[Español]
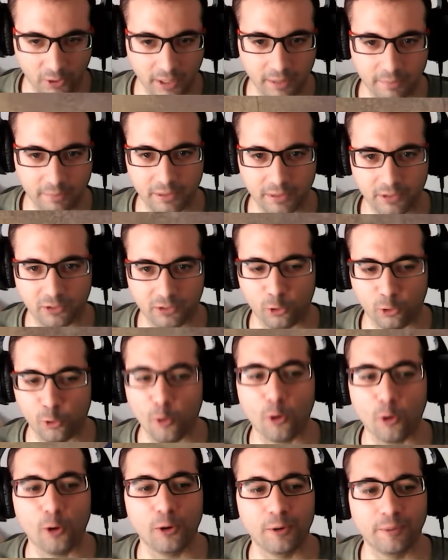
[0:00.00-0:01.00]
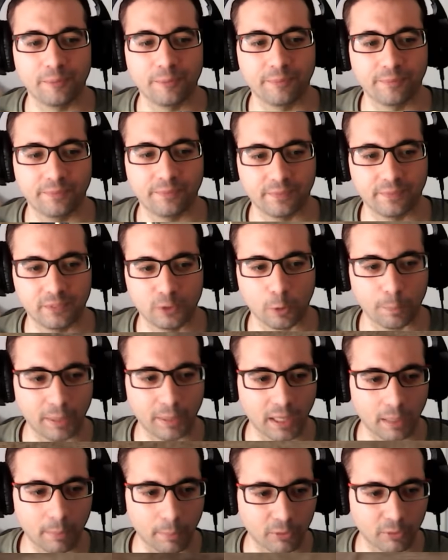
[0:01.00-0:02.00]
¿eh? Eso no... No
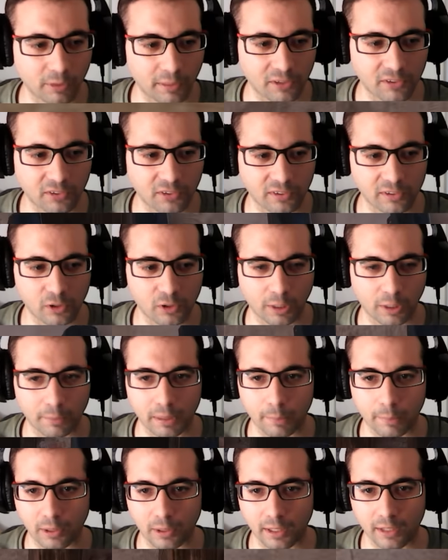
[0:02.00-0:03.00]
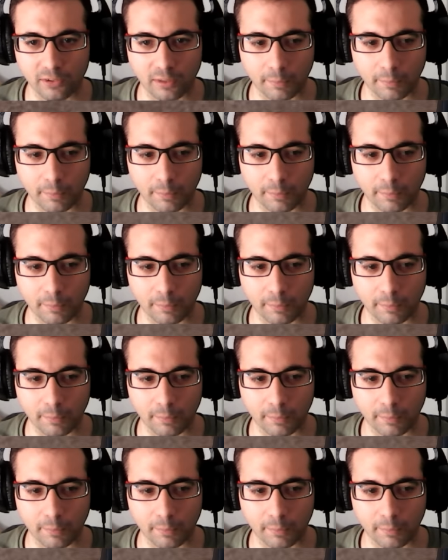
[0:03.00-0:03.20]
pega. Vamos a ver este señor que viene por aquí, se ha